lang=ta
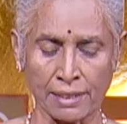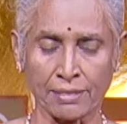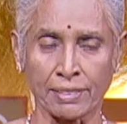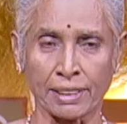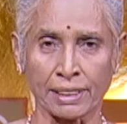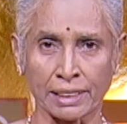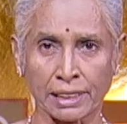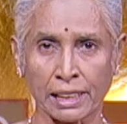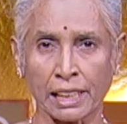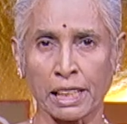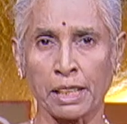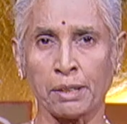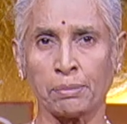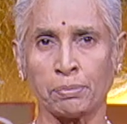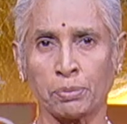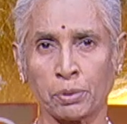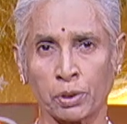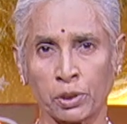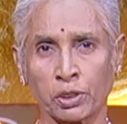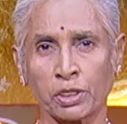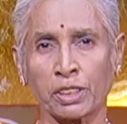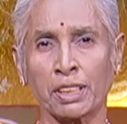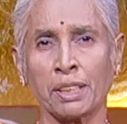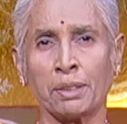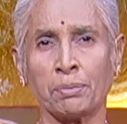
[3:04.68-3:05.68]
வெத்தலையை
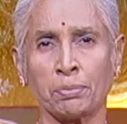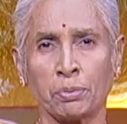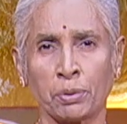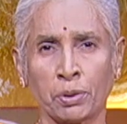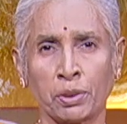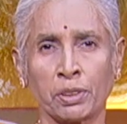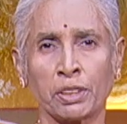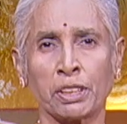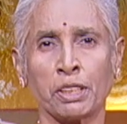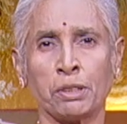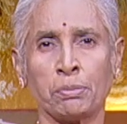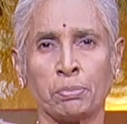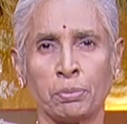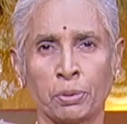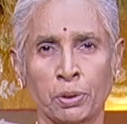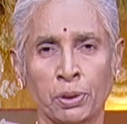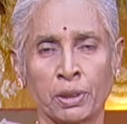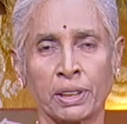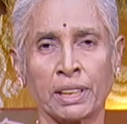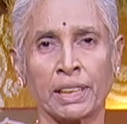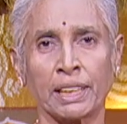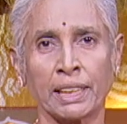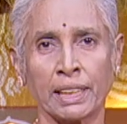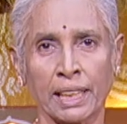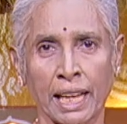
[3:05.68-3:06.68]
போடுங்க போடுங்க
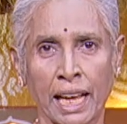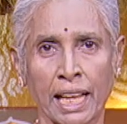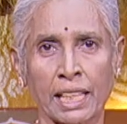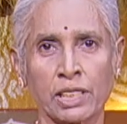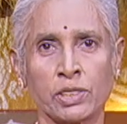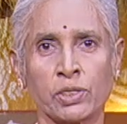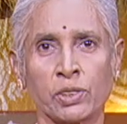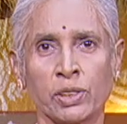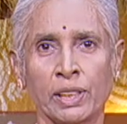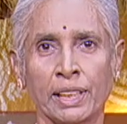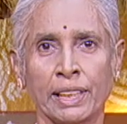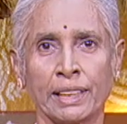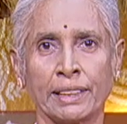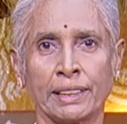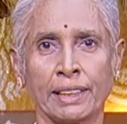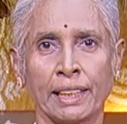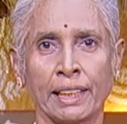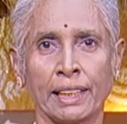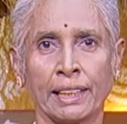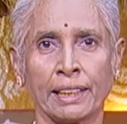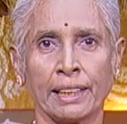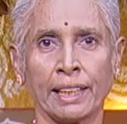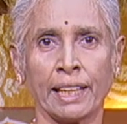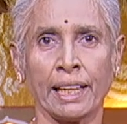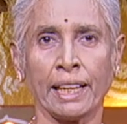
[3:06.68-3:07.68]
போடுங்கன்னு நான் சொல்லிக்கிட்டே
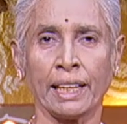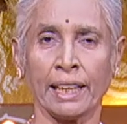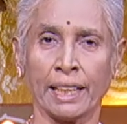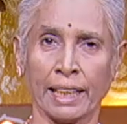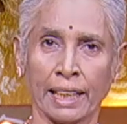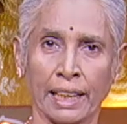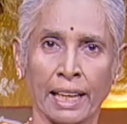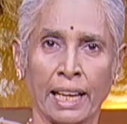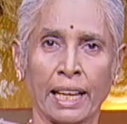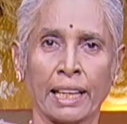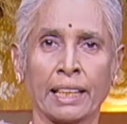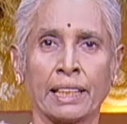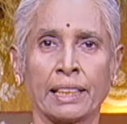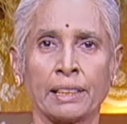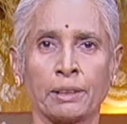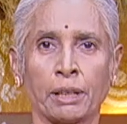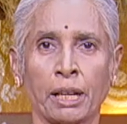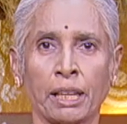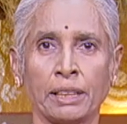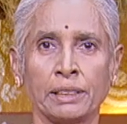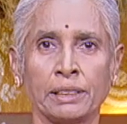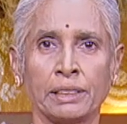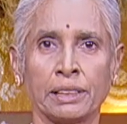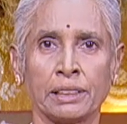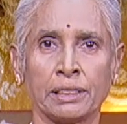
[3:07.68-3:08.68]
இருக்கேன் எல்லோரும் அதை
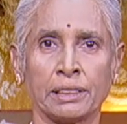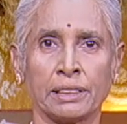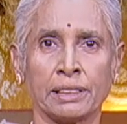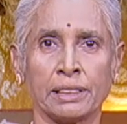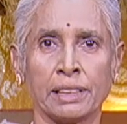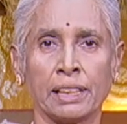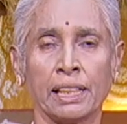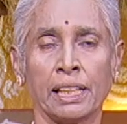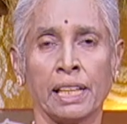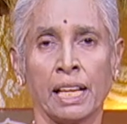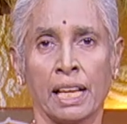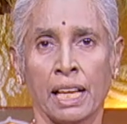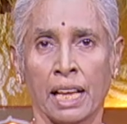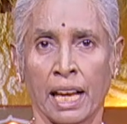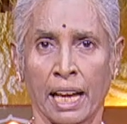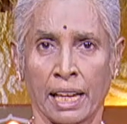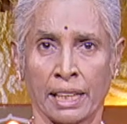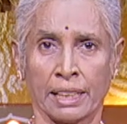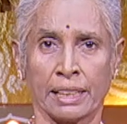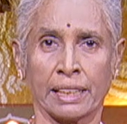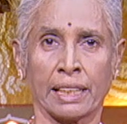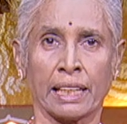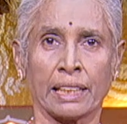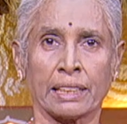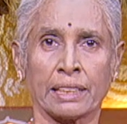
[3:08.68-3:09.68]
அனுசரித்து
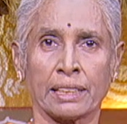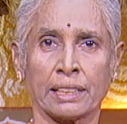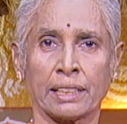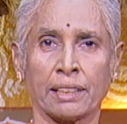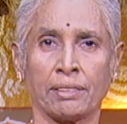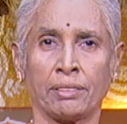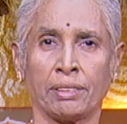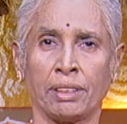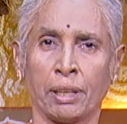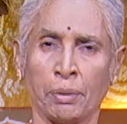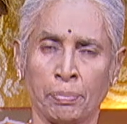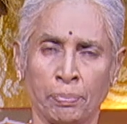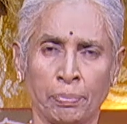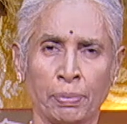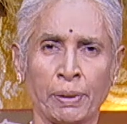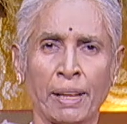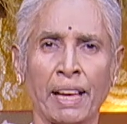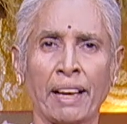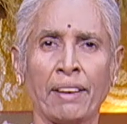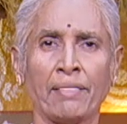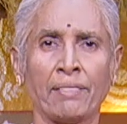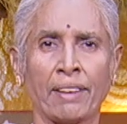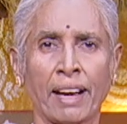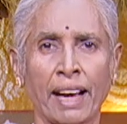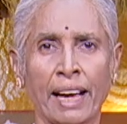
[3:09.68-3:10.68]
நீங்கள் அதை
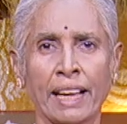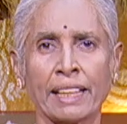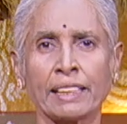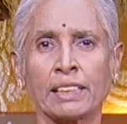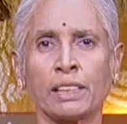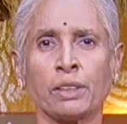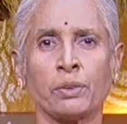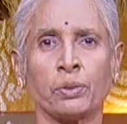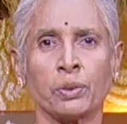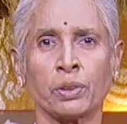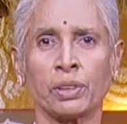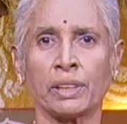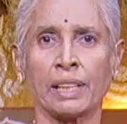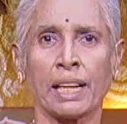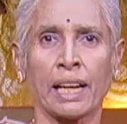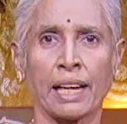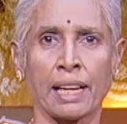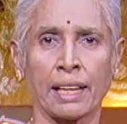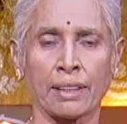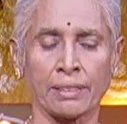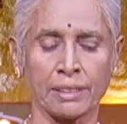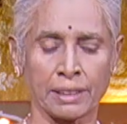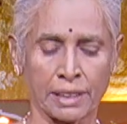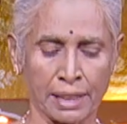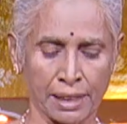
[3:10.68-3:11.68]
எப்படியா வாரத்தில் ஒரு
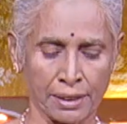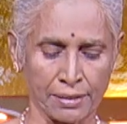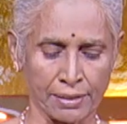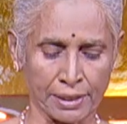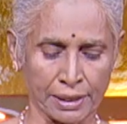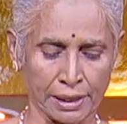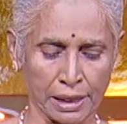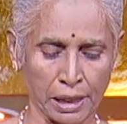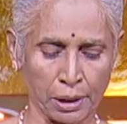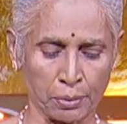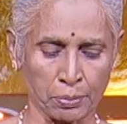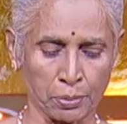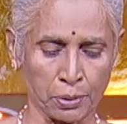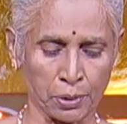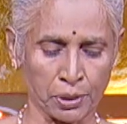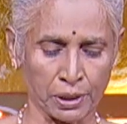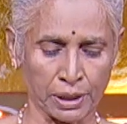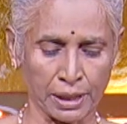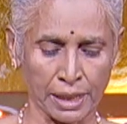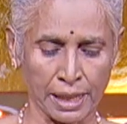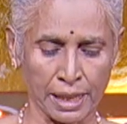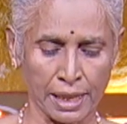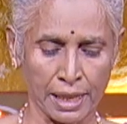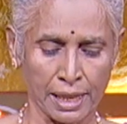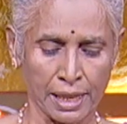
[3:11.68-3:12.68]
நாளாவது நீங்கள் வெத்தலை
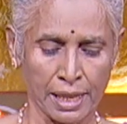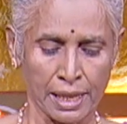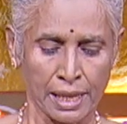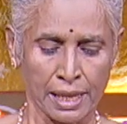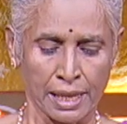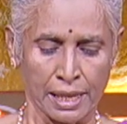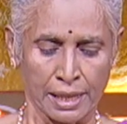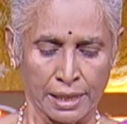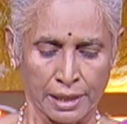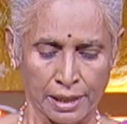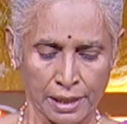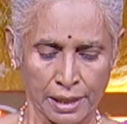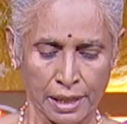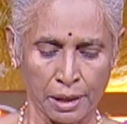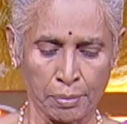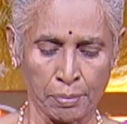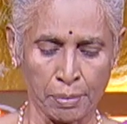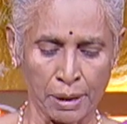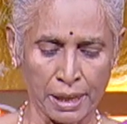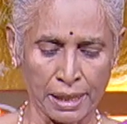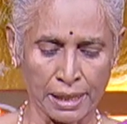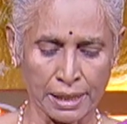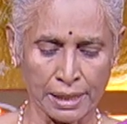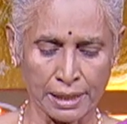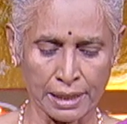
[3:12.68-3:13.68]
போடுங்க இந்த
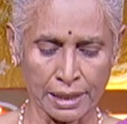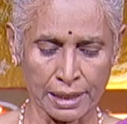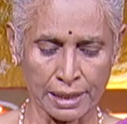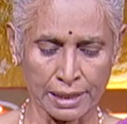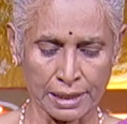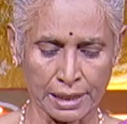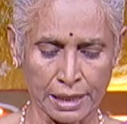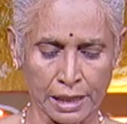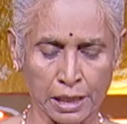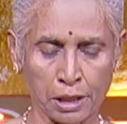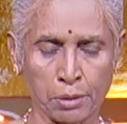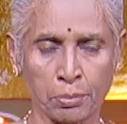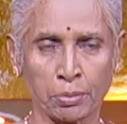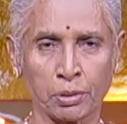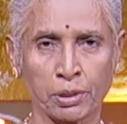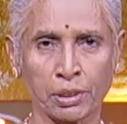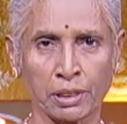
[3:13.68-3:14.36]
மாதிரி இதில் செய்யும் போது